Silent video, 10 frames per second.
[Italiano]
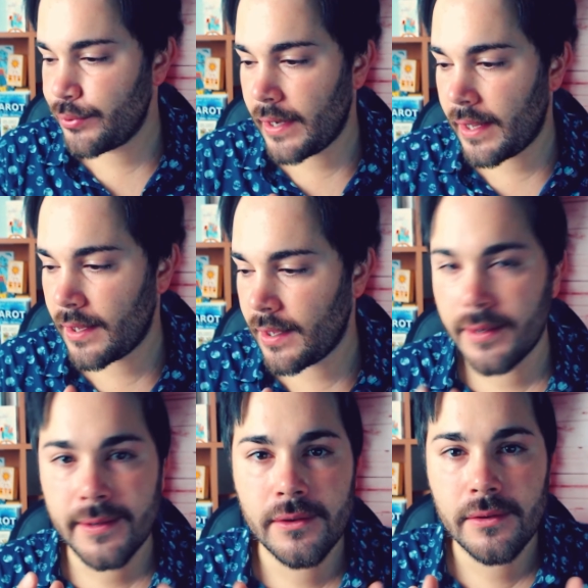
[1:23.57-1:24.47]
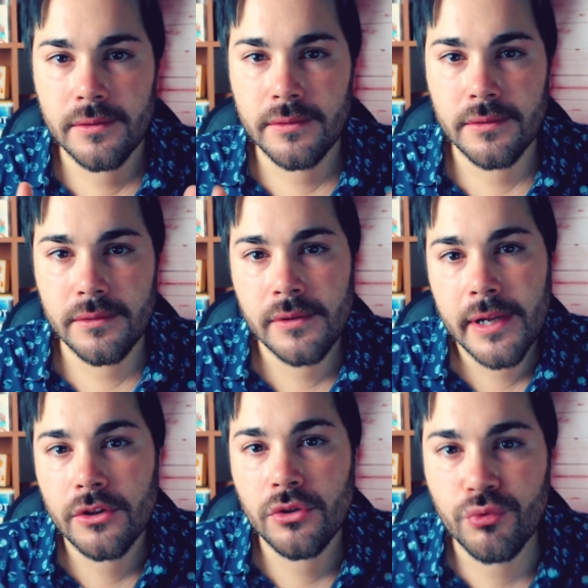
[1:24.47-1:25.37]
oppure non, non,
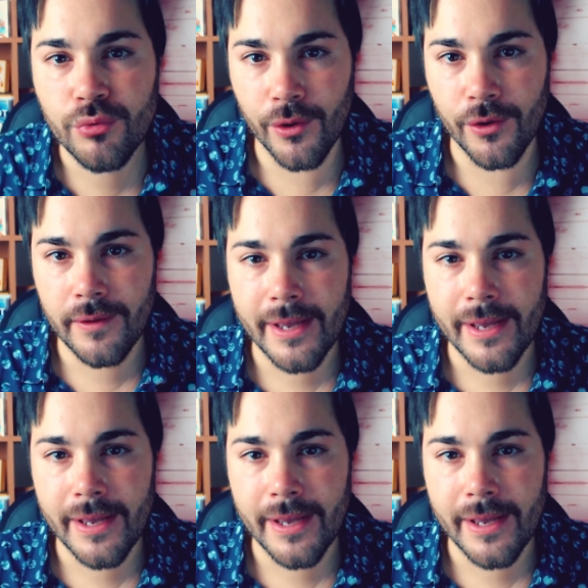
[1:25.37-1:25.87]
non è tuo.